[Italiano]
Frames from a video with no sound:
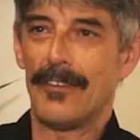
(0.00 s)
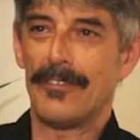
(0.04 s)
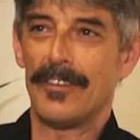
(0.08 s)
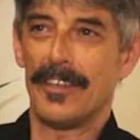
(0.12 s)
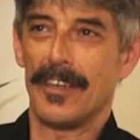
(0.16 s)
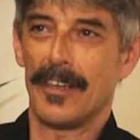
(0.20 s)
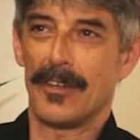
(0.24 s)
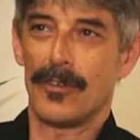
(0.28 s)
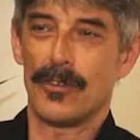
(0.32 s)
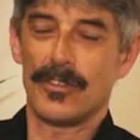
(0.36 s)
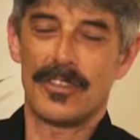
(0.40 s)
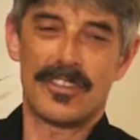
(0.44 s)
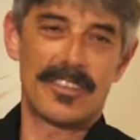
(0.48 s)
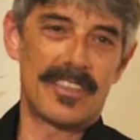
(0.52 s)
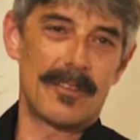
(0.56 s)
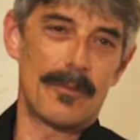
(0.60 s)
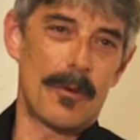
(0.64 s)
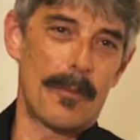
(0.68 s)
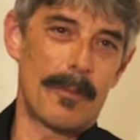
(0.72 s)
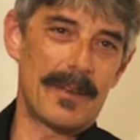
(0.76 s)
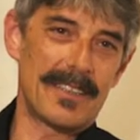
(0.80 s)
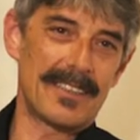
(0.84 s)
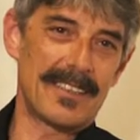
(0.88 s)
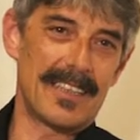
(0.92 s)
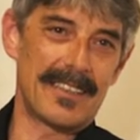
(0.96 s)
fine cosa siamo
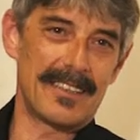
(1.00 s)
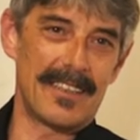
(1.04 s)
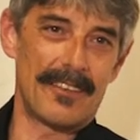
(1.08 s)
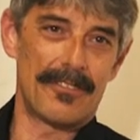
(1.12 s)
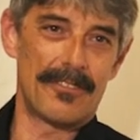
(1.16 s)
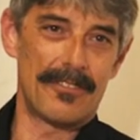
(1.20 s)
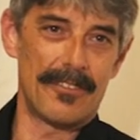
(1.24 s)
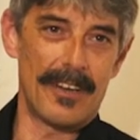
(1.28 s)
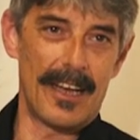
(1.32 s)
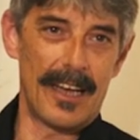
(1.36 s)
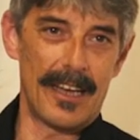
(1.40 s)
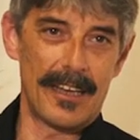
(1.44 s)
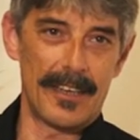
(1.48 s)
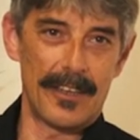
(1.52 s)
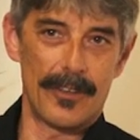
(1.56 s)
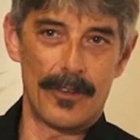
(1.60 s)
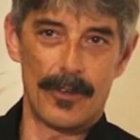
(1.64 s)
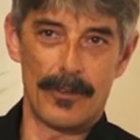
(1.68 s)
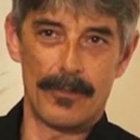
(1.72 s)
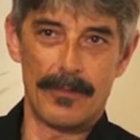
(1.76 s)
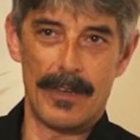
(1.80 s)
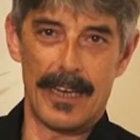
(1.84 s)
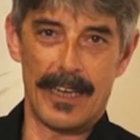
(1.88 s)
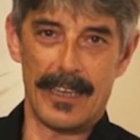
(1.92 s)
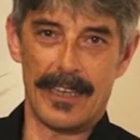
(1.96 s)
passati a fare?
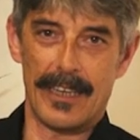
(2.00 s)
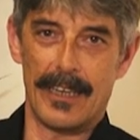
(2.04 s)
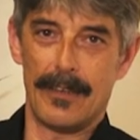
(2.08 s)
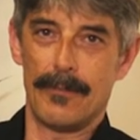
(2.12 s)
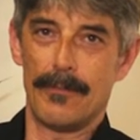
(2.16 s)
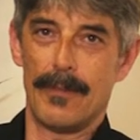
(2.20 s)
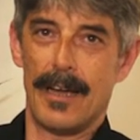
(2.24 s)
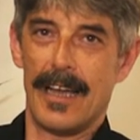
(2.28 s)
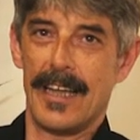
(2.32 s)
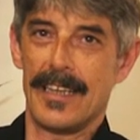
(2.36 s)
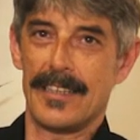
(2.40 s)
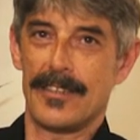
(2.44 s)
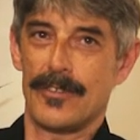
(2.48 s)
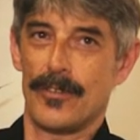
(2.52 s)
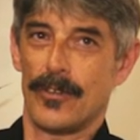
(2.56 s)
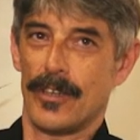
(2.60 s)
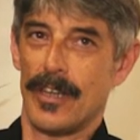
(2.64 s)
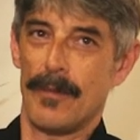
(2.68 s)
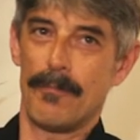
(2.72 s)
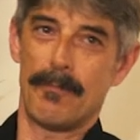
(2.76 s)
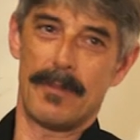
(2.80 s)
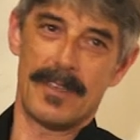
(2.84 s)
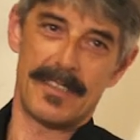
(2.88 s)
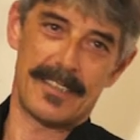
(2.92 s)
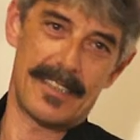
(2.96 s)
No? Anche il maestro che
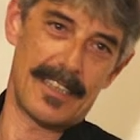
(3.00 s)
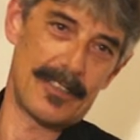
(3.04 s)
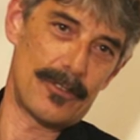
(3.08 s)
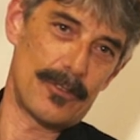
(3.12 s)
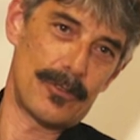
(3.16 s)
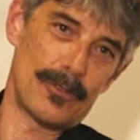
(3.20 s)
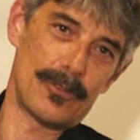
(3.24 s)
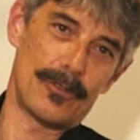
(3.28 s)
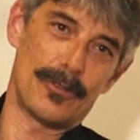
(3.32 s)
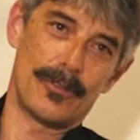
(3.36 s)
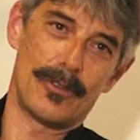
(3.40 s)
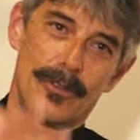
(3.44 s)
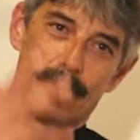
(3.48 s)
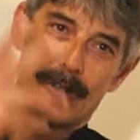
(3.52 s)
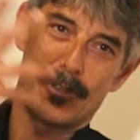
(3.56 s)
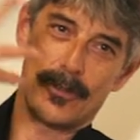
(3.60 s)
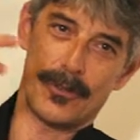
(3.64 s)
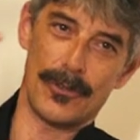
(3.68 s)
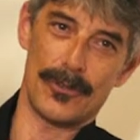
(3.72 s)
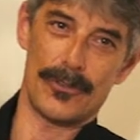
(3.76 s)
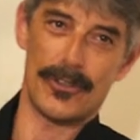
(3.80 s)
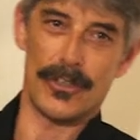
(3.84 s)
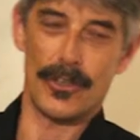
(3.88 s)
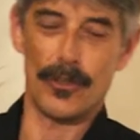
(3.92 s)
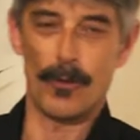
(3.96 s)
è passato
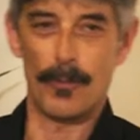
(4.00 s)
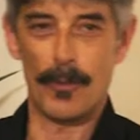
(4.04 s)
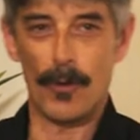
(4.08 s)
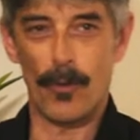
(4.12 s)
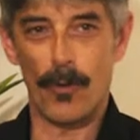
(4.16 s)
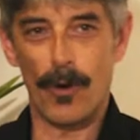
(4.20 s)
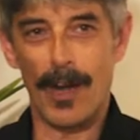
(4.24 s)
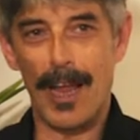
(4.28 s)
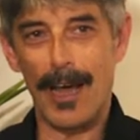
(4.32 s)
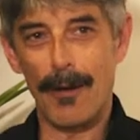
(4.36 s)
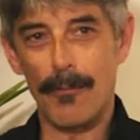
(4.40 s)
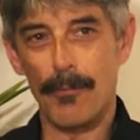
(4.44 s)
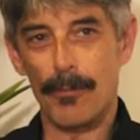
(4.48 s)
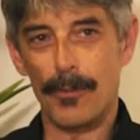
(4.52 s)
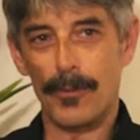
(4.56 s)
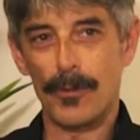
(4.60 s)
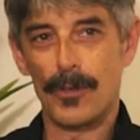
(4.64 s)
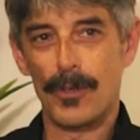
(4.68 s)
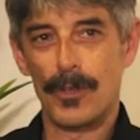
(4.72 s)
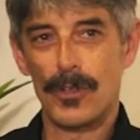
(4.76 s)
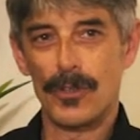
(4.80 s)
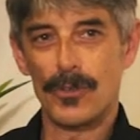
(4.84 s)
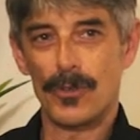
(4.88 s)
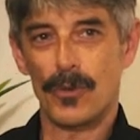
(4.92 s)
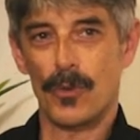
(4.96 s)
così come un lampo
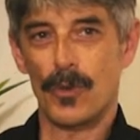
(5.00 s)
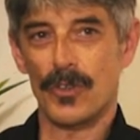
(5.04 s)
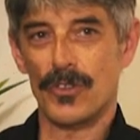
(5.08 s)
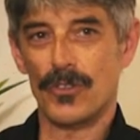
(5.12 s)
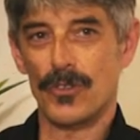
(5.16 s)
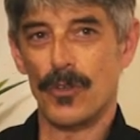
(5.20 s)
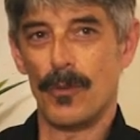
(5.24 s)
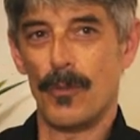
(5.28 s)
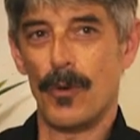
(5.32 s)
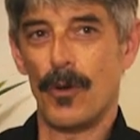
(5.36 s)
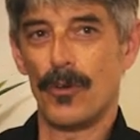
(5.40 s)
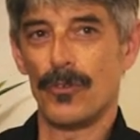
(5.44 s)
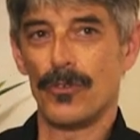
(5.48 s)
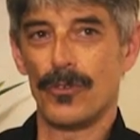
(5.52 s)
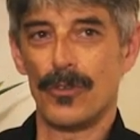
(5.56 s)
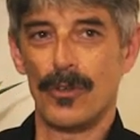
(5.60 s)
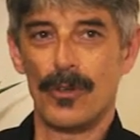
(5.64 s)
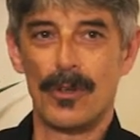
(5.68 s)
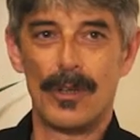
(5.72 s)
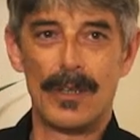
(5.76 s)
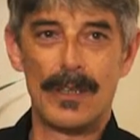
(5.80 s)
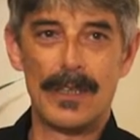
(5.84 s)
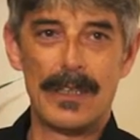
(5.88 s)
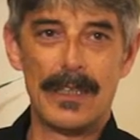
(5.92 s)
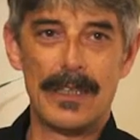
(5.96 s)
su questo mondo,
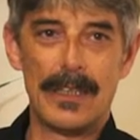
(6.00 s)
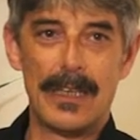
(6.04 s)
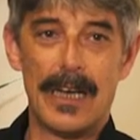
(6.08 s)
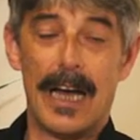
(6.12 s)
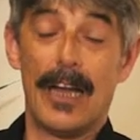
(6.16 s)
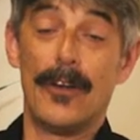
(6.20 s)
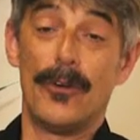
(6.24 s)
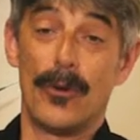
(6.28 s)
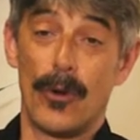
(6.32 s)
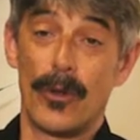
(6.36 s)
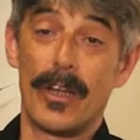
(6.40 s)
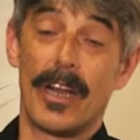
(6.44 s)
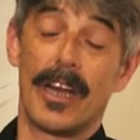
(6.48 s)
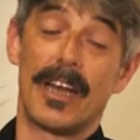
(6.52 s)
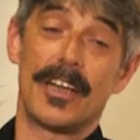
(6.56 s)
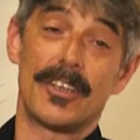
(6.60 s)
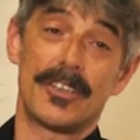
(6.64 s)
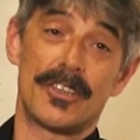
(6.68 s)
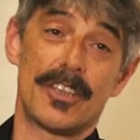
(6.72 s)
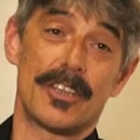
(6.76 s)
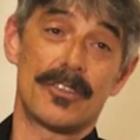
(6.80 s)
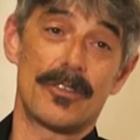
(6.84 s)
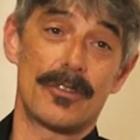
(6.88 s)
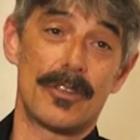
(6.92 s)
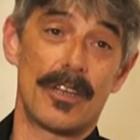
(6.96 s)
a noi ha
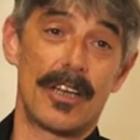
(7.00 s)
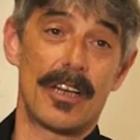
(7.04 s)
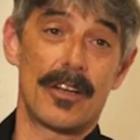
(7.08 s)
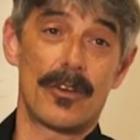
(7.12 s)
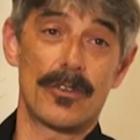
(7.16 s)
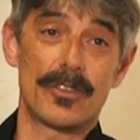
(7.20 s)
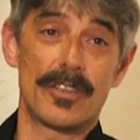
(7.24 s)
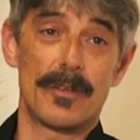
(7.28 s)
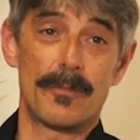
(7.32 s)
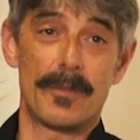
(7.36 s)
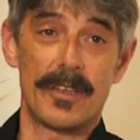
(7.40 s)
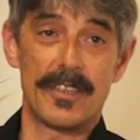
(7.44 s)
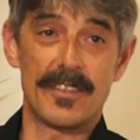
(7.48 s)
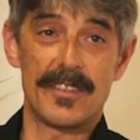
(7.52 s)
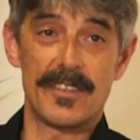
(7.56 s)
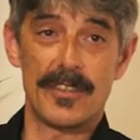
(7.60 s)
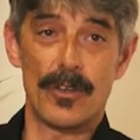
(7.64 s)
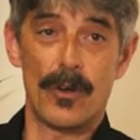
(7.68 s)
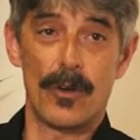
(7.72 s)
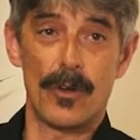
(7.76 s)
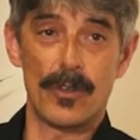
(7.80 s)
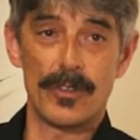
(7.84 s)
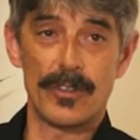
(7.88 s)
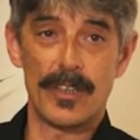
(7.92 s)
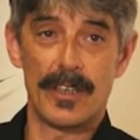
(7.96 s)
lasciato delle cose
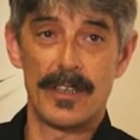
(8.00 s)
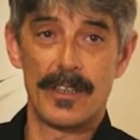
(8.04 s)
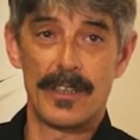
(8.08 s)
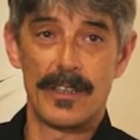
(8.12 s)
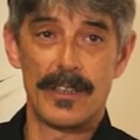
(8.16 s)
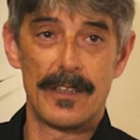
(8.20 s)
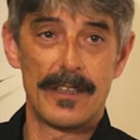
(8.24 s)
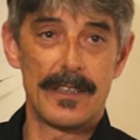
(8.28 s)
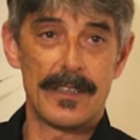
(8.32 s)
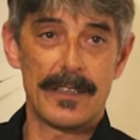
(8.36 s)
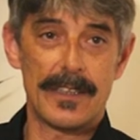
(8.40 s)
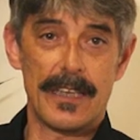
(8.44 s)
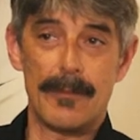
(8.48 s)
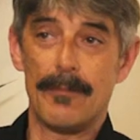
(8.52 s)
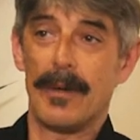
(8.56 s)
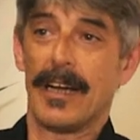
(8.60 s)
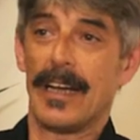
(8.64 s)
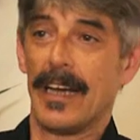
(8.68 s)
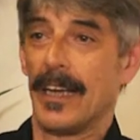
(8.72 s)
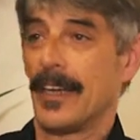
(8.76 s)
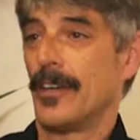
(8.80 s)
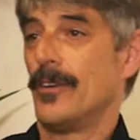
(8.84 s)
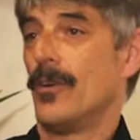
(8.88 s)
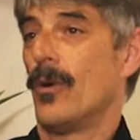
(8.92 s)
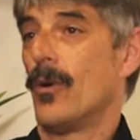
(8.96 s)
preziose che
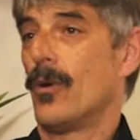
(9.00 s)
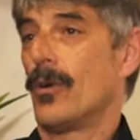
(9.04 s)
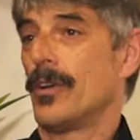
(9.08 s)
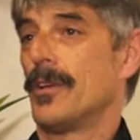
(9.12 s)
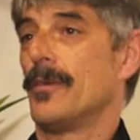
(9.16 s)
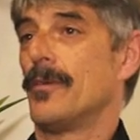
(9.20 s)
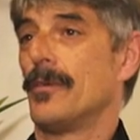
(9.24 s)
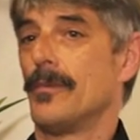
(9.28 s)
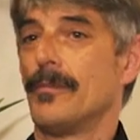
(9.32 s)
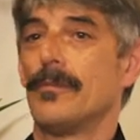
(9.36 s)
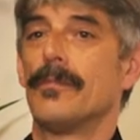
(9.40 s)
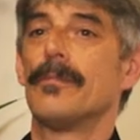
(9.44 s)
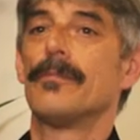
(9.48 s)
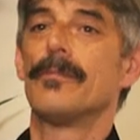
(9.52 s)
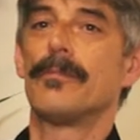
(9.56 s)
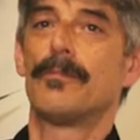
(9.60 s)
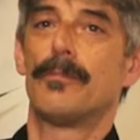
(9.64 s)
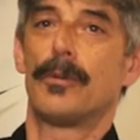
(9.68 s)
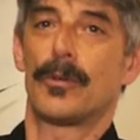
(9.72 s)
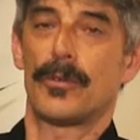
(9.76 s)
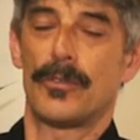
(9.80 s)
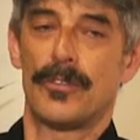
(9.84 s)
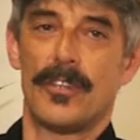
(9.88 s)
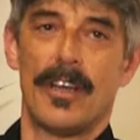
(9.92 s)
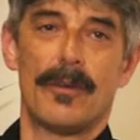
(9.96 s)
magari noi
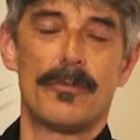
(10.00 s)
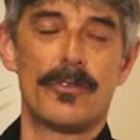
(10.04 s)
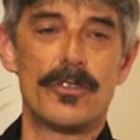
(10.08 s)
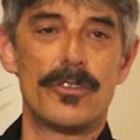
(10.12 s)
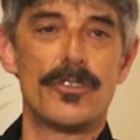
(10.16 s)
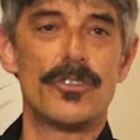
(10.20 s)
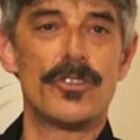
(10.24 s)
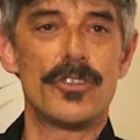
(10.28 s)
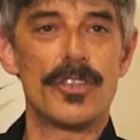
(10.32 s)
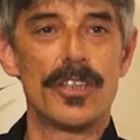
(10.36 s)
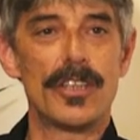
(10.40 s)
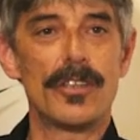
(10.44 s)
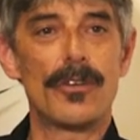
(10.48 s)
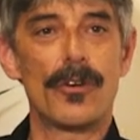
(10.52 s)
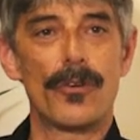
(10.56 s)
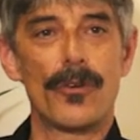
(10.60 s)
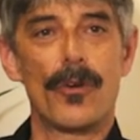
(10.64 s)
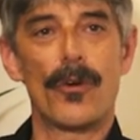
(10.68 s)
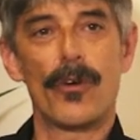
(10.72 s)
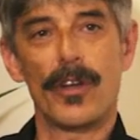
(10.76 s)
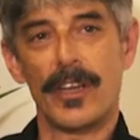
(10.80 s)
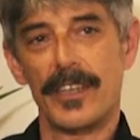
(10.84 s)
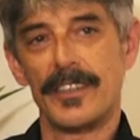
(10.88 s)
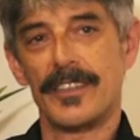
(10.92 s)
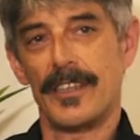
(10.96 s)
portiamo in giro
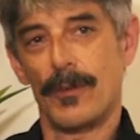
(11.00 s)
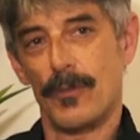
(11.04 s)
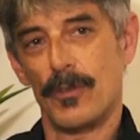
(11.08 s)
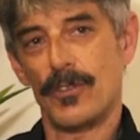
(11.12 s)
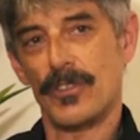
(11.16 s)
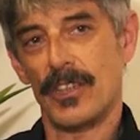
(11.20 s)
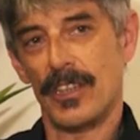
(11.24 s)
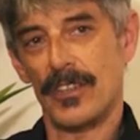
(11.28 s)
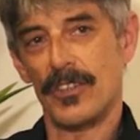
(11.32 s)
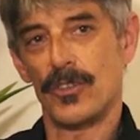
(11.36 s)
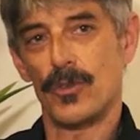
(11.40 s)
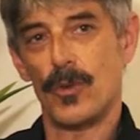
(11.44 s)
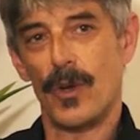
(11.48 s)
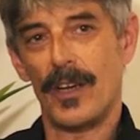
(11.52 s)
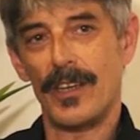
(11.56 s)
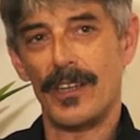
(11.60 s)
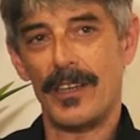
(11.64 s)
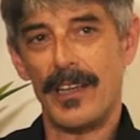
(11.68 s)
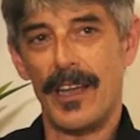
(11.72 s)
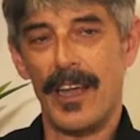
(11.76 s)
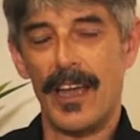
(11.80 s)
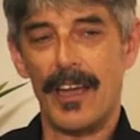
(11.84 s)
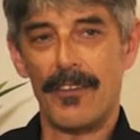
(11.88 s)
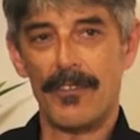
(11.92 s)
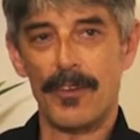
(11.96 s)
noi che siamo stati suoi
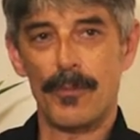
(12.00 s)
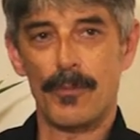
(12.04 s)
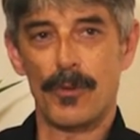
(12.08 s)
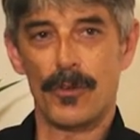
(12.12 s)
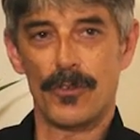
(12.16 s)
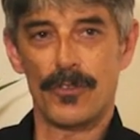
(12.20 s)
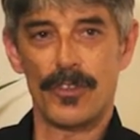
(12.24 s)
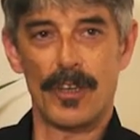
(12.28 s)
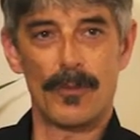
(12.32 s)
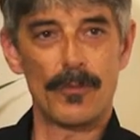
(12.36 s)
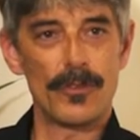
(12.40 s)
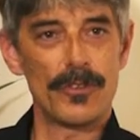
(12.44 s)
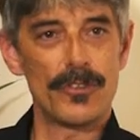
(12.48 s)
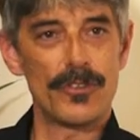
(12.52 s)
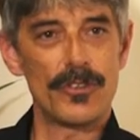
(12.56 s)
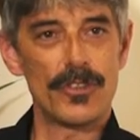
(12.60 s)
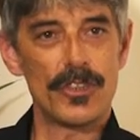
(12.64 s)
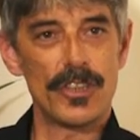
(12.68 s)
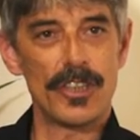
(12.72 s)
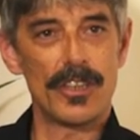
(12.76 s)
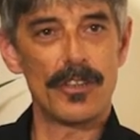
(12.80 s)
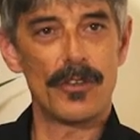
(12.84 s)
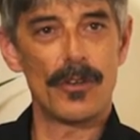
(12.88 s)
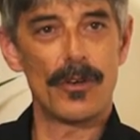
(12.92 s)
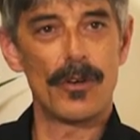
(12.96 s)
allievi, portiamo in
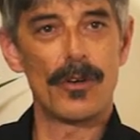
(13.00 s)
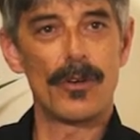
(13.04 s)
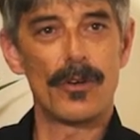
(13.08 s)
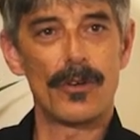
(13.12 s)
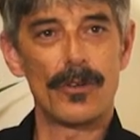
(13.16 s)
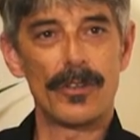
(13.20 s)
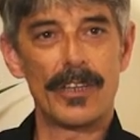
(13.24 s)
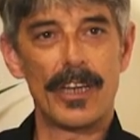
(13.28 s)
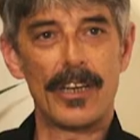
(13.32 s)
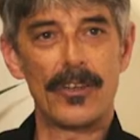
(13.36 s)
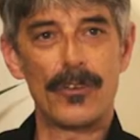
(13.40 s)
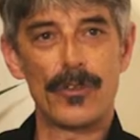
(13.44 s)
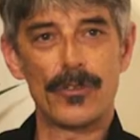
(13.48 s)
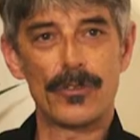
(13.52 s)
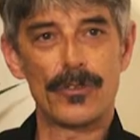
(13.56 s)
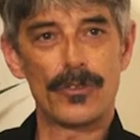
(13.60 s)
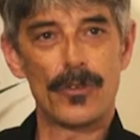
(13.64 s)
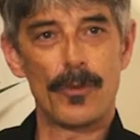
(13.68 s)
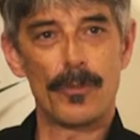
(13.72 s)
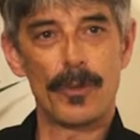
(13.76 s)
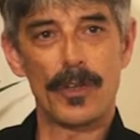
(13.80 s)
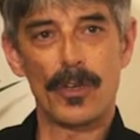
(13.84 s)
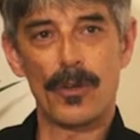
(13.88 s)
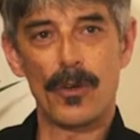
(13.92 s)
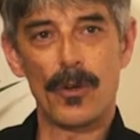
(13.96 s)
giro nel nostro
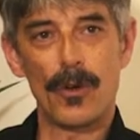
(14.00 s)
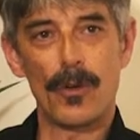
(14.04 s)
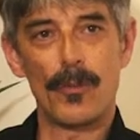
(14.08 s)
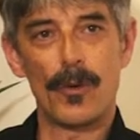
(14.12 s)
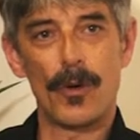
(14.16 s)
piccolo